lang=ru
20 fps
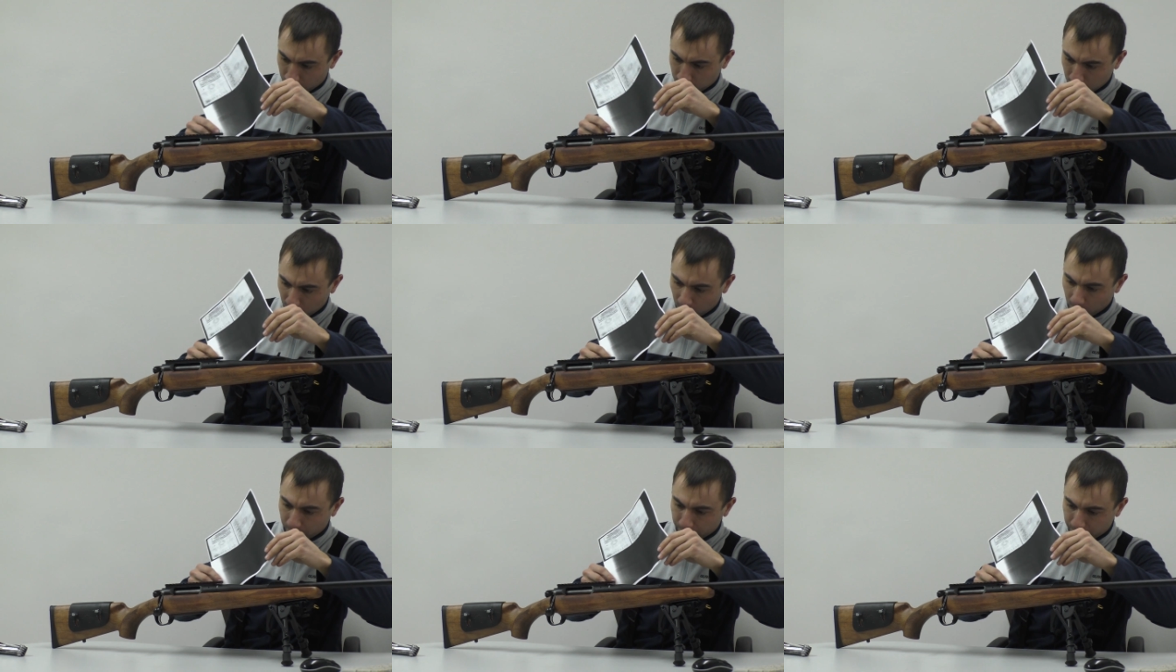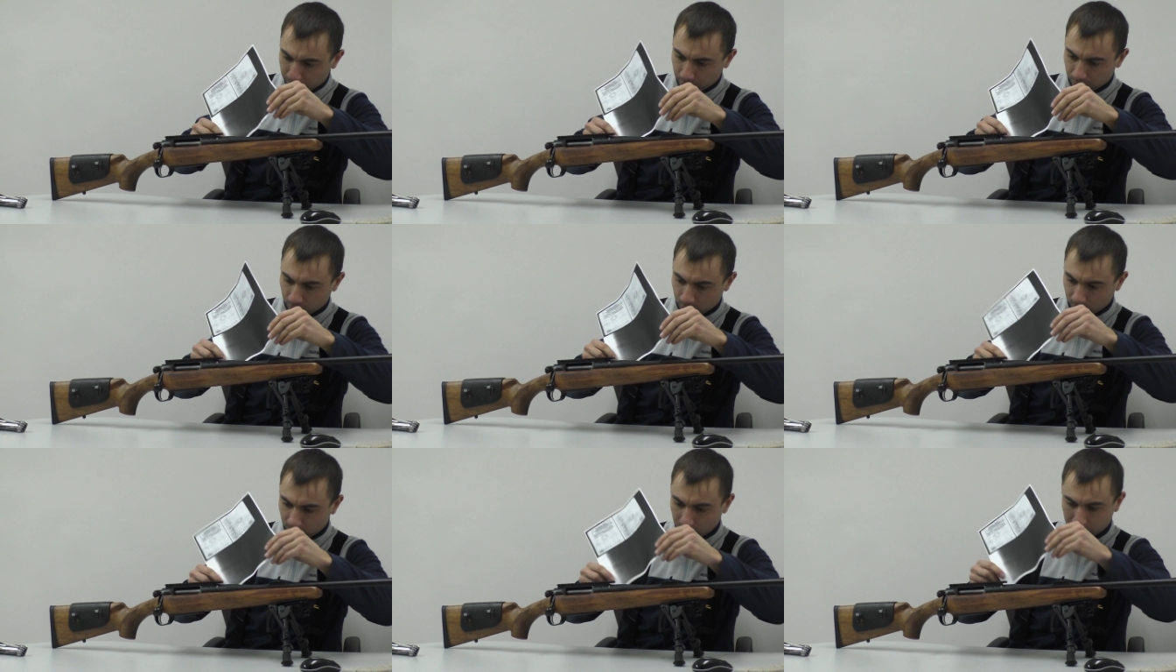входит,
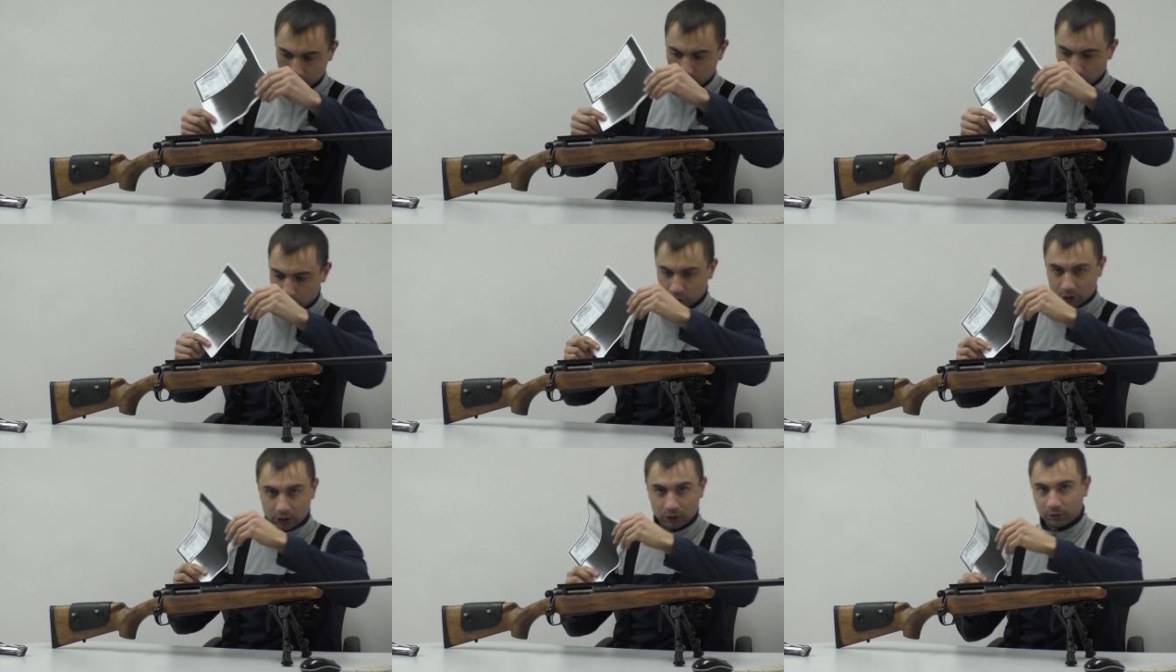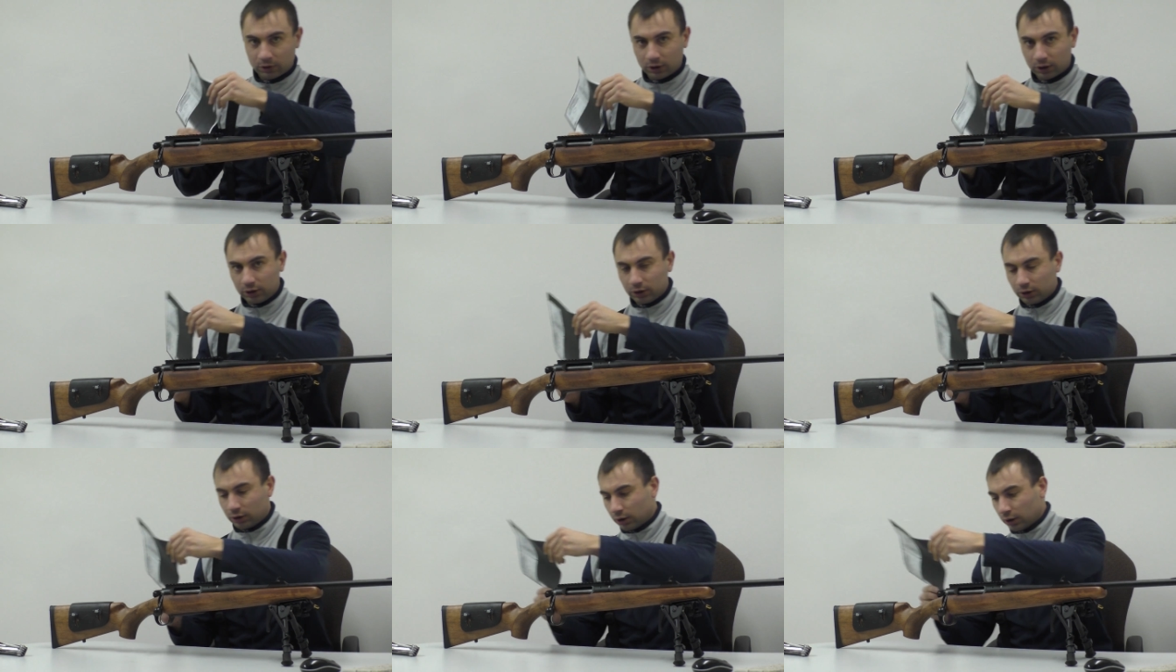он не должен так
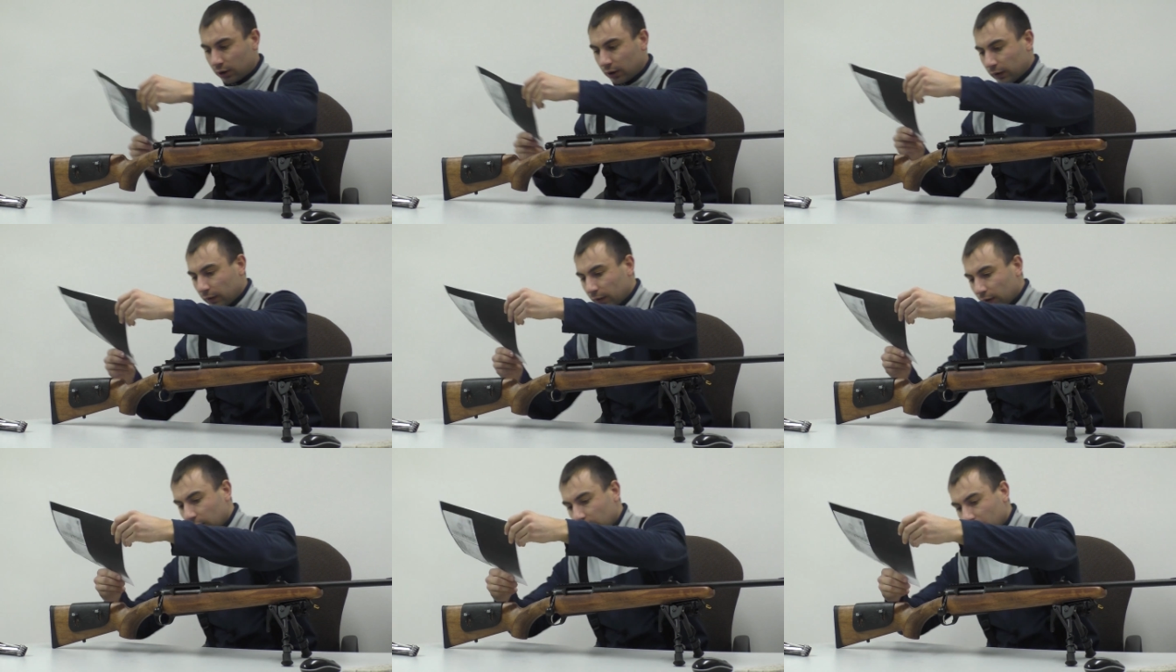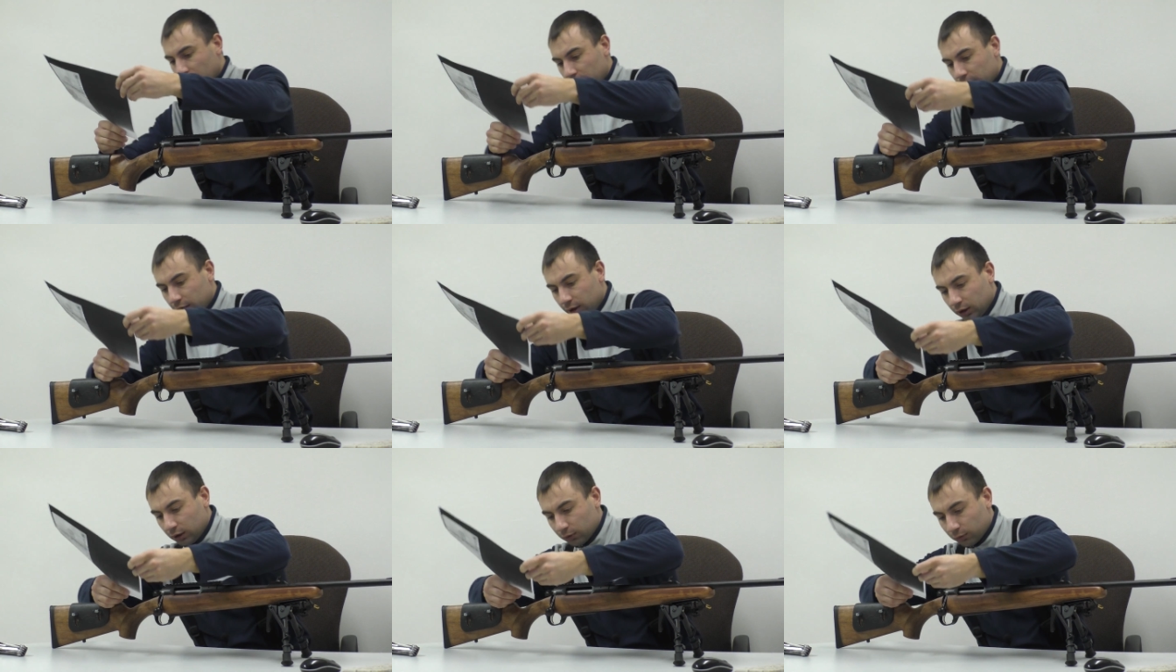ходить.
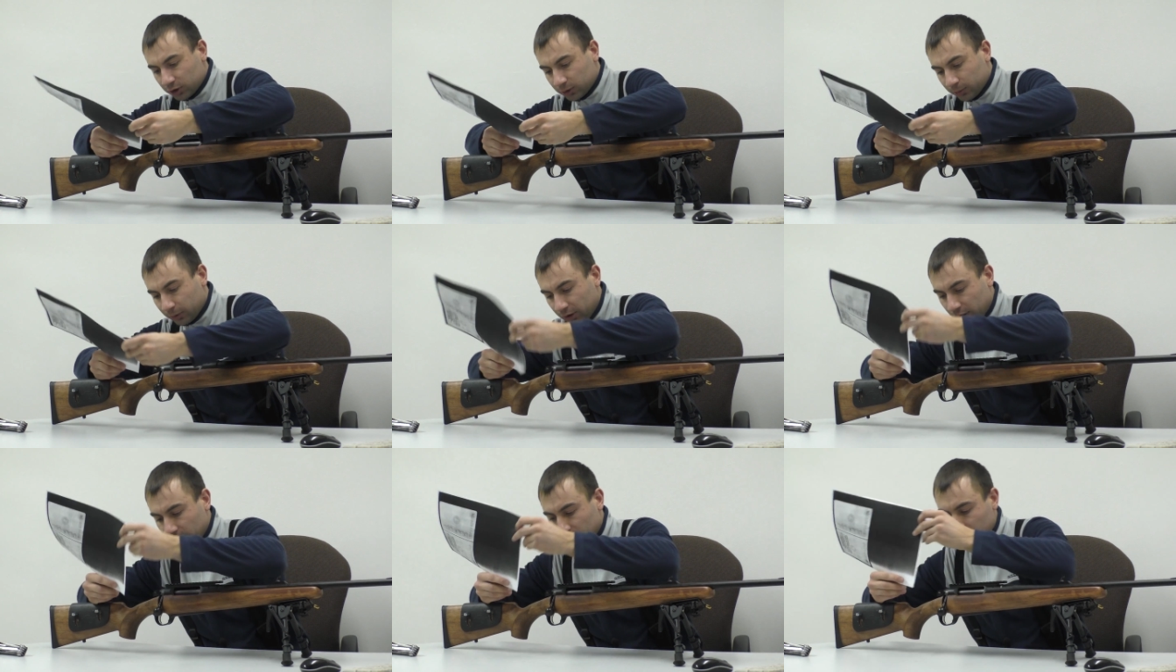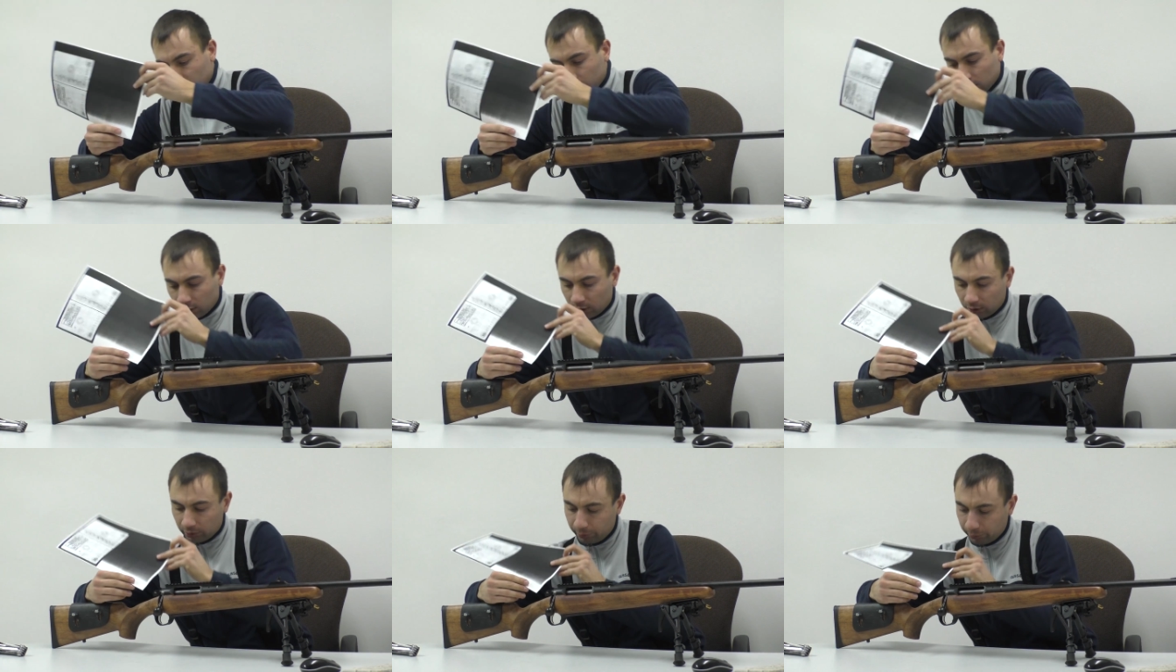И вот смотрите,
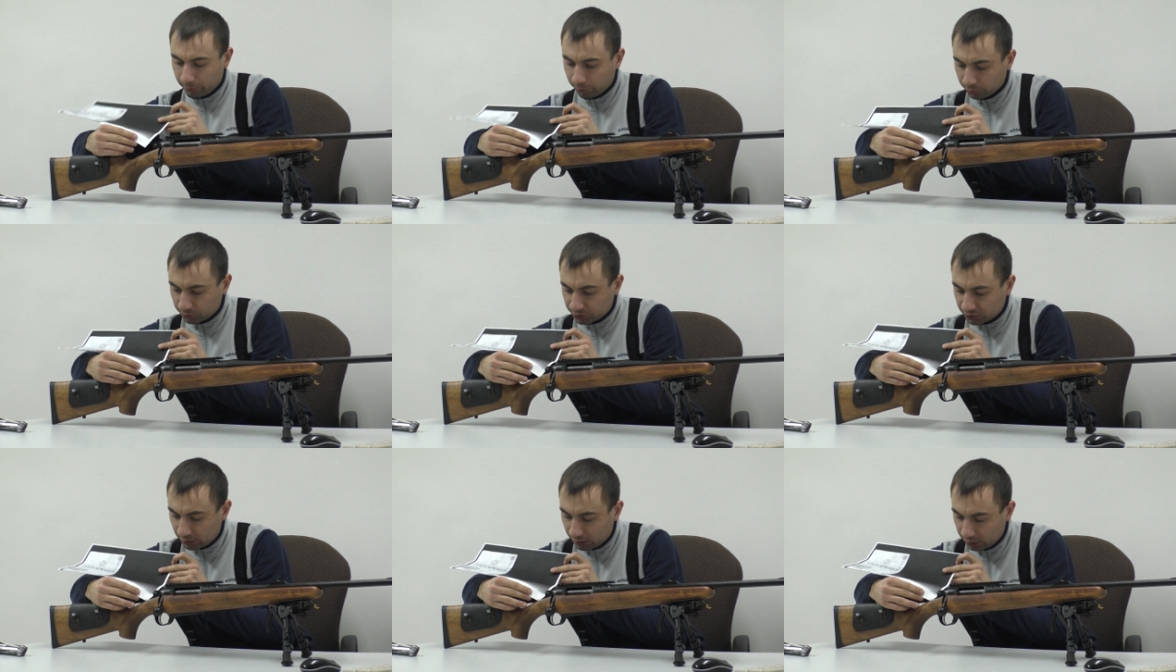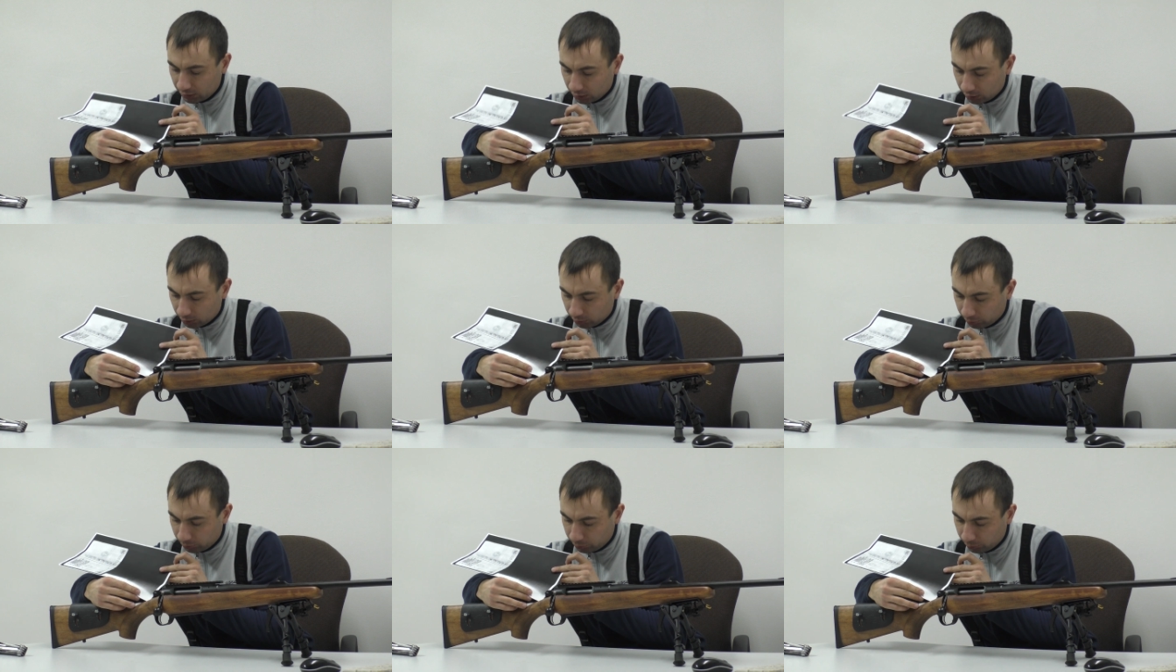
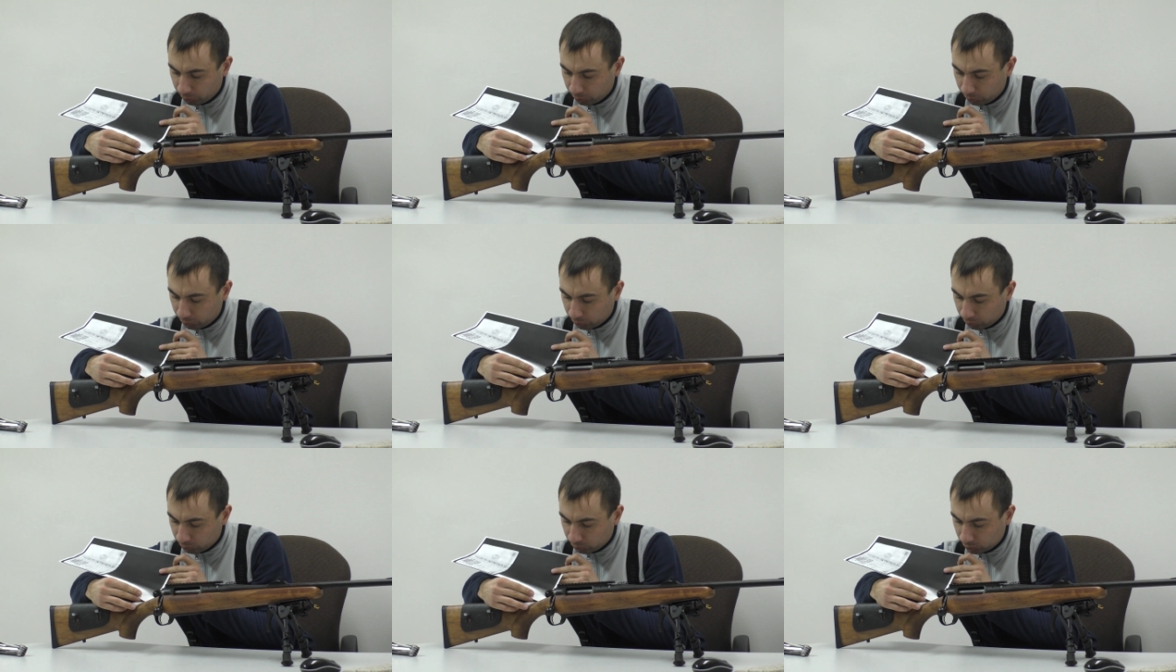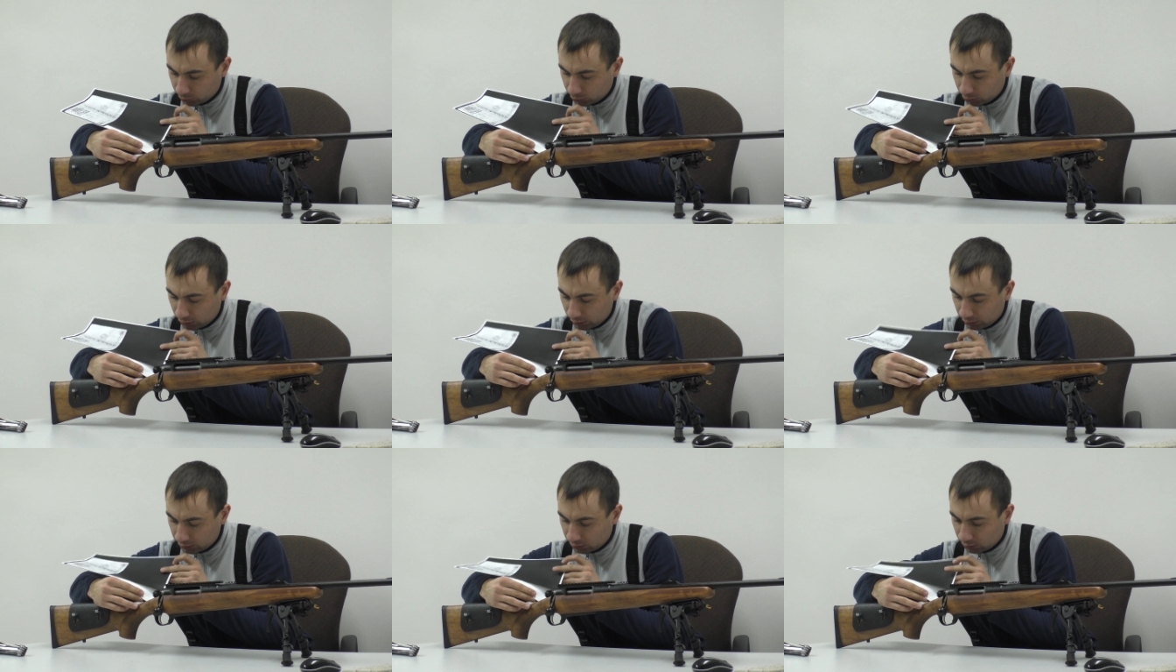задняя
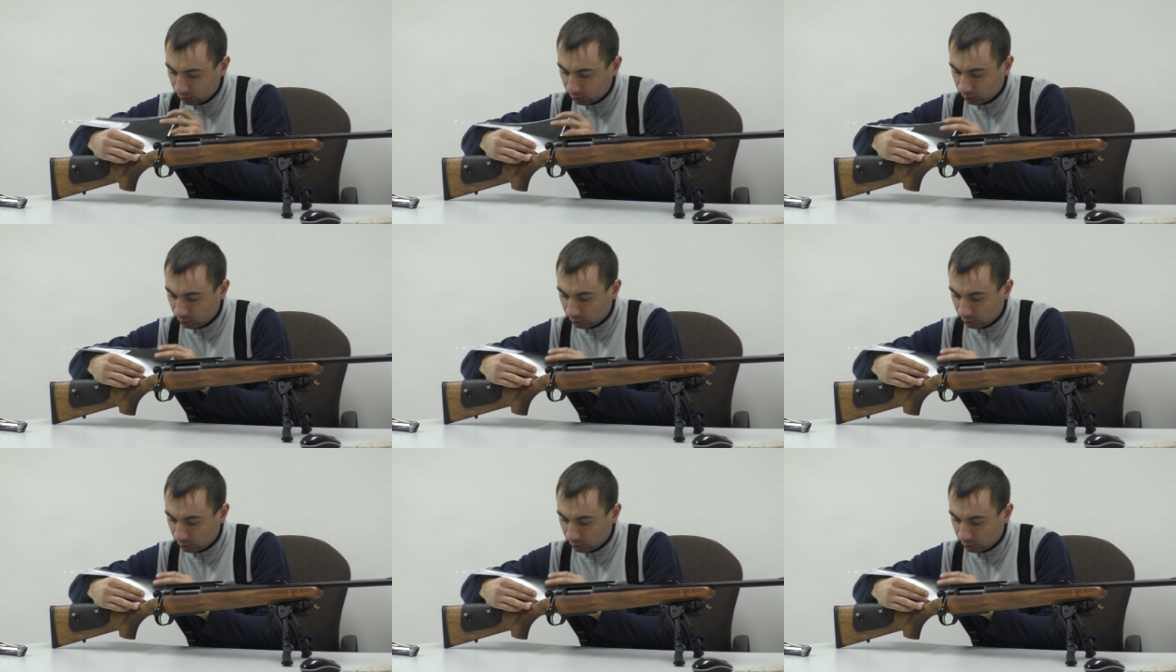часть